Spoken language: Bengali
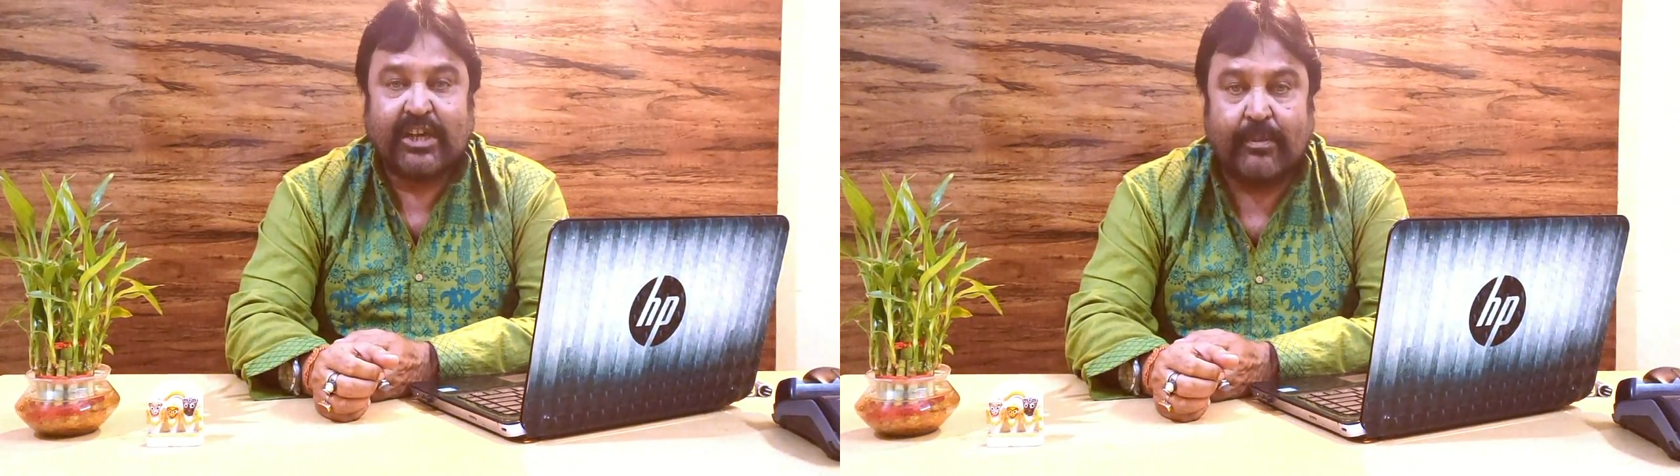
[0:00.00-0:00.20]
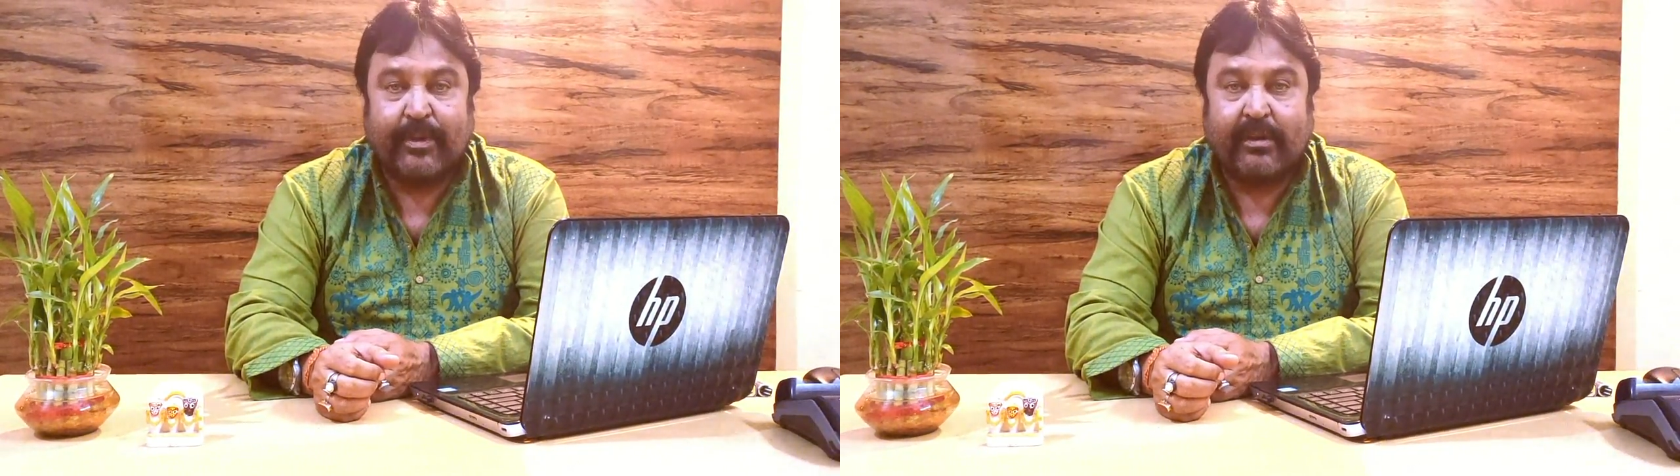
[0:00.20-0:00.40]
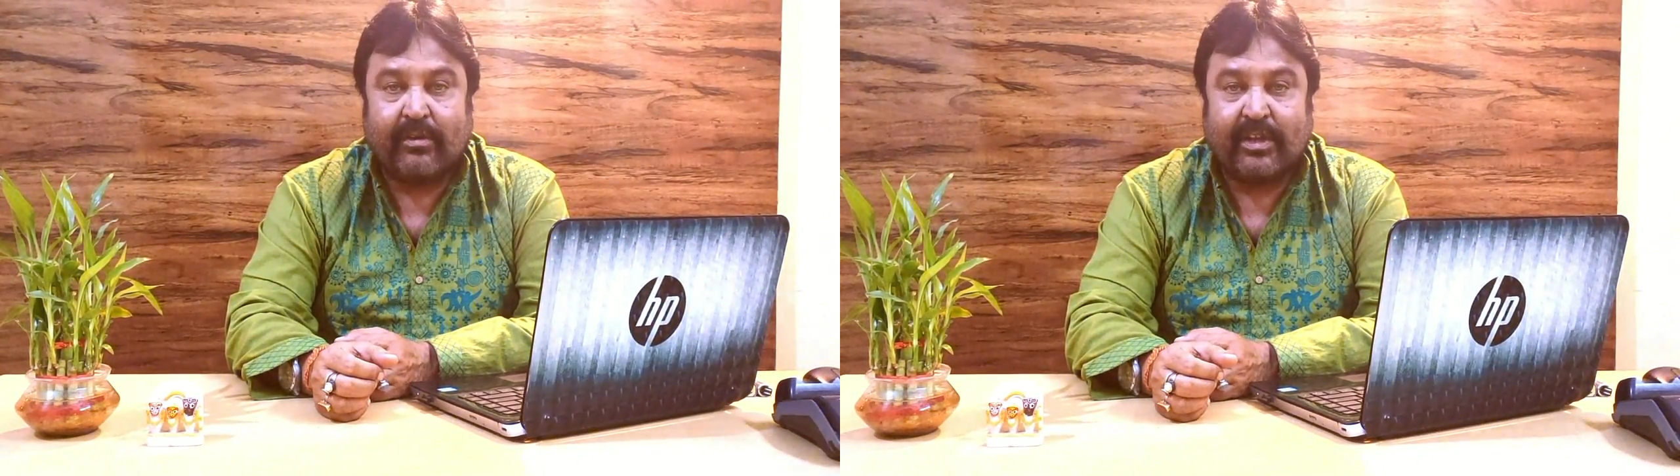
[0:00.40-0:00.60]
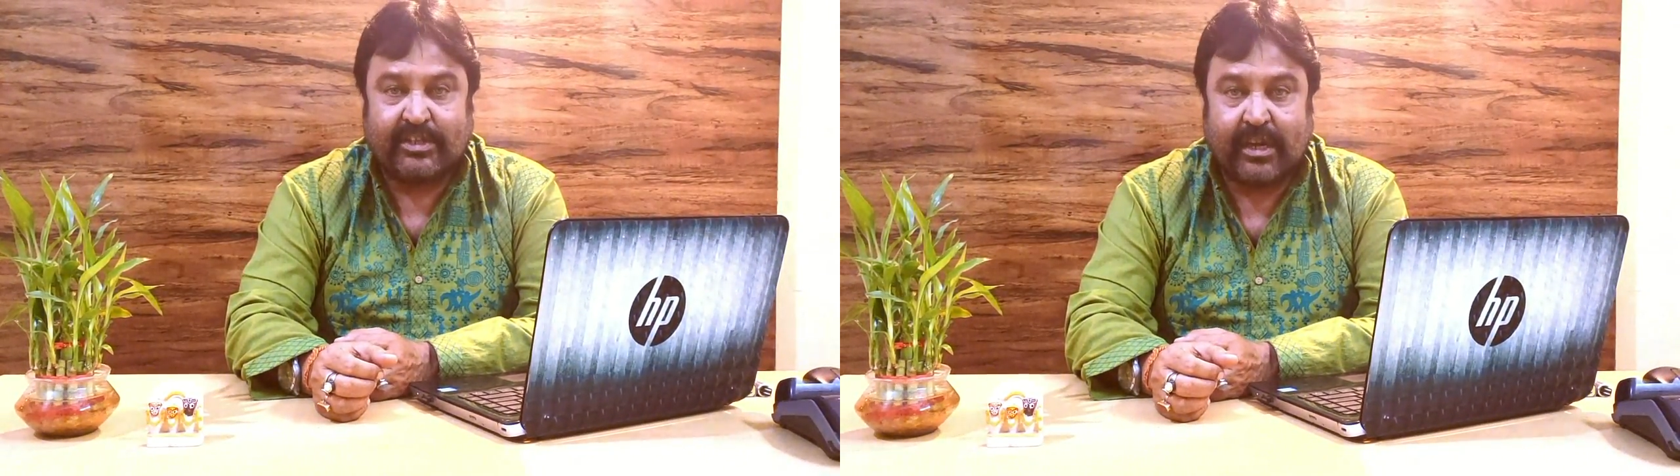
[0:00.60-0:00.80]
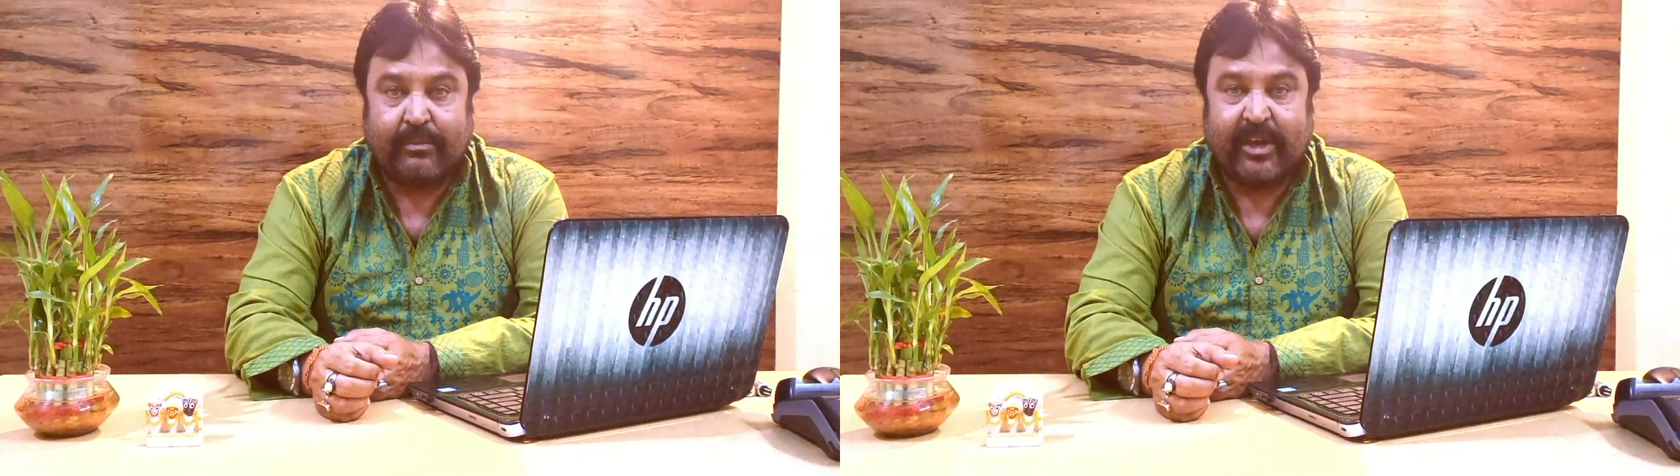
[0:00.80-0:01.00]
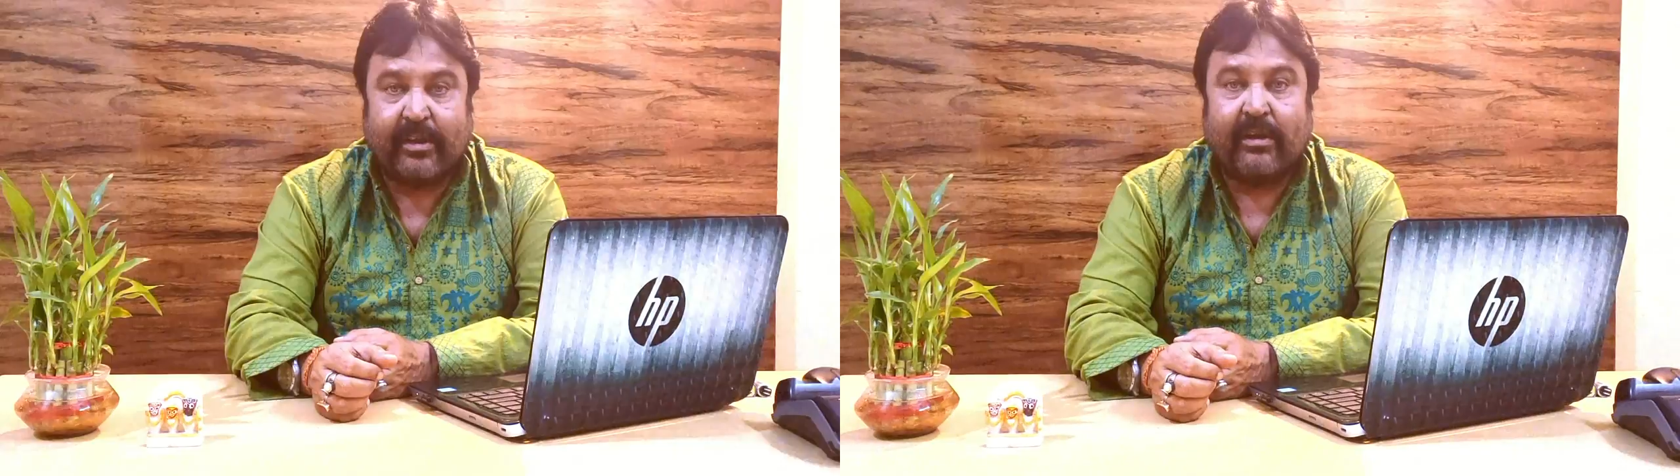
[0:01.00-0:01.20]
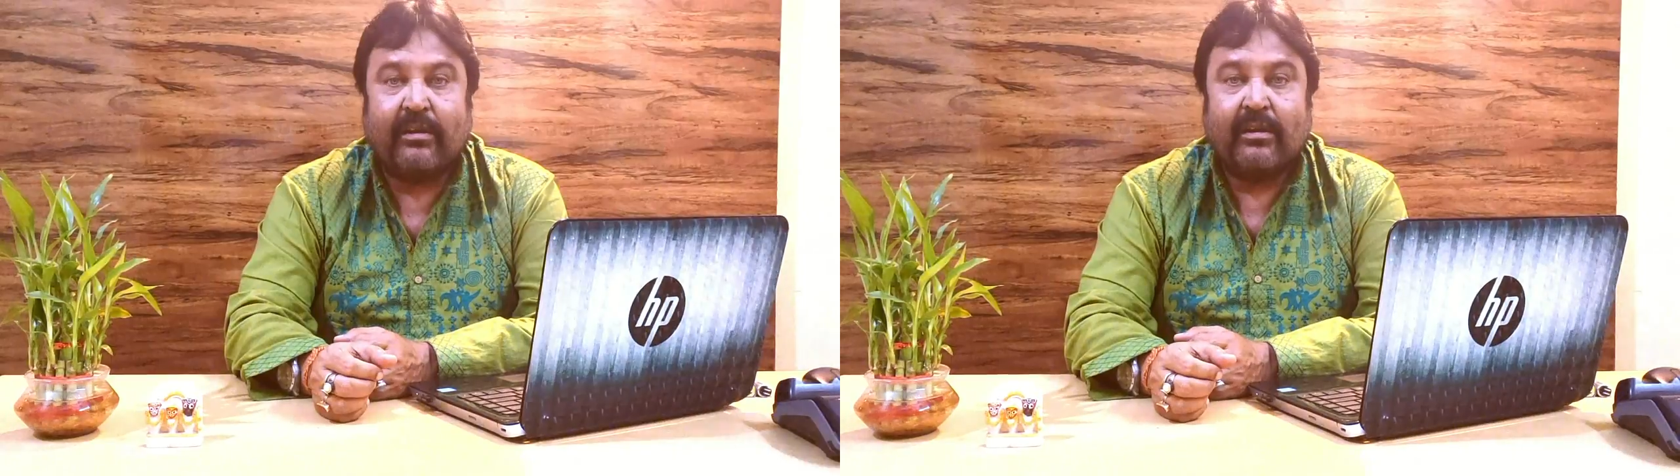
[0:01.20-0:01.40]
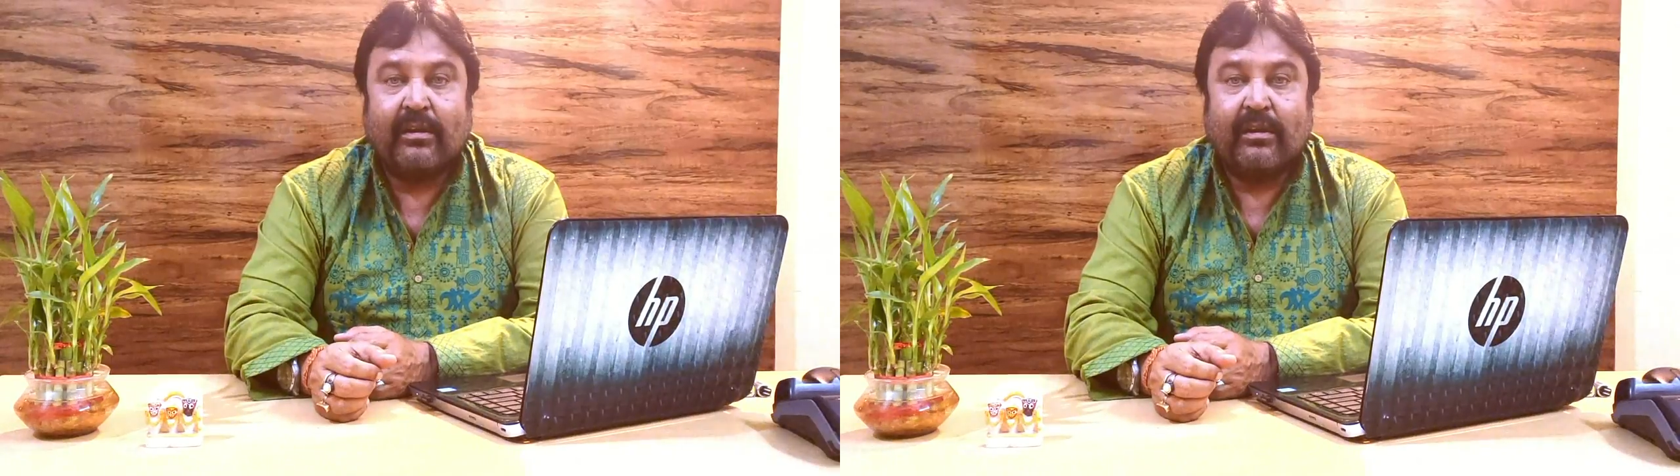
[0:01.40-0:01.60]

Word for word: শিল্পী অনেক ছেলেমেয়েরা